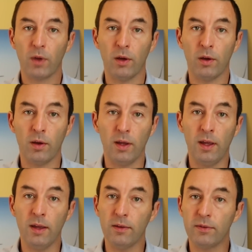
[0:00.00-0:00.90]
euh,
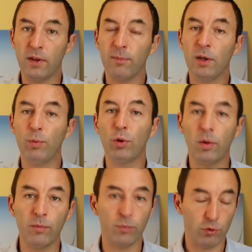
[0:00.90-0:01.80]
et c'est un petit peu
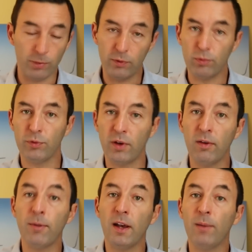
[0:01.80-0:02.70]
comme, je ne sais pas si vous
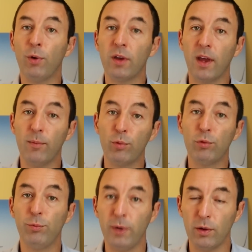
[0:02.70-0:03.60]
savez, mais à l'époque, il y avait
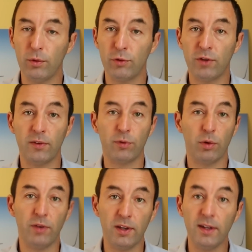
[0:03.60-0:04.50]
beaucoup de pilotes de chasse
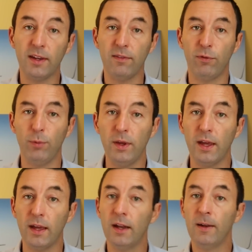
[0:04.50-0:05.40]
soviétiques qui
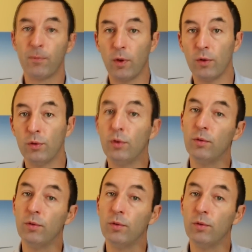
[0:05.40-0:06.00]
fuyaient, euh,